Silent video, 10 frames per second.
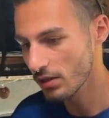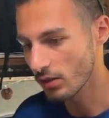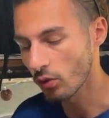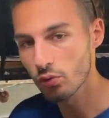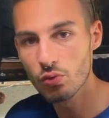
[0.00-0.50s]

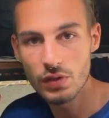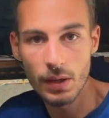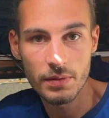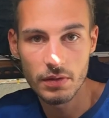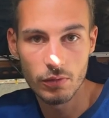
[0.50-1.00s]
C'est vraiment tout
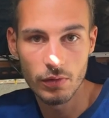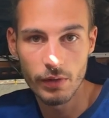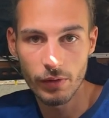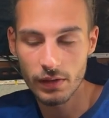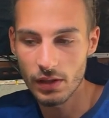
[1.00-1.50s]
simple si vous
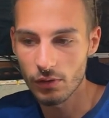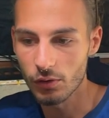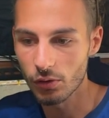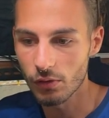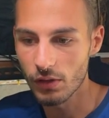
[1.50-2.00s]
voulez faire ça dans
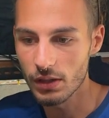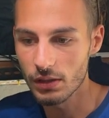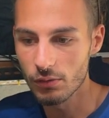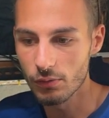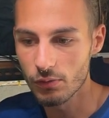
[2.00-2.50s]
votre van
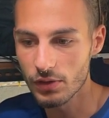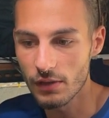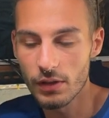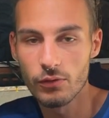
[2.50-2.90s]
et que vous savez